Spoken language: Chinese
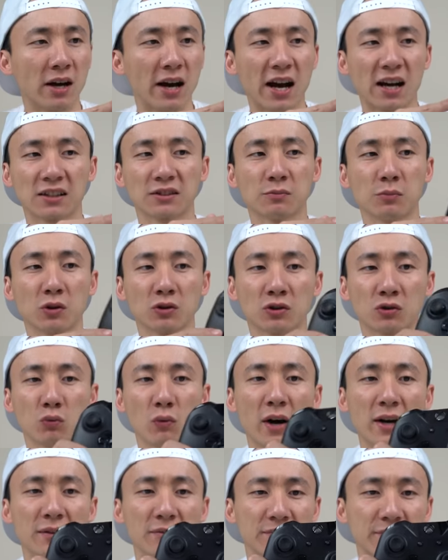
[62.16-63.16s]
Xbox
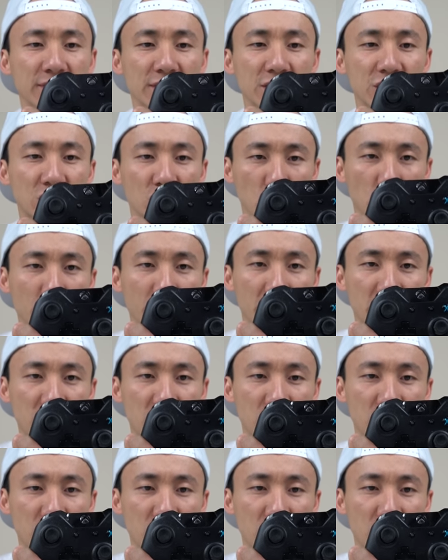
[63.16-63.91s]
One 的手柄，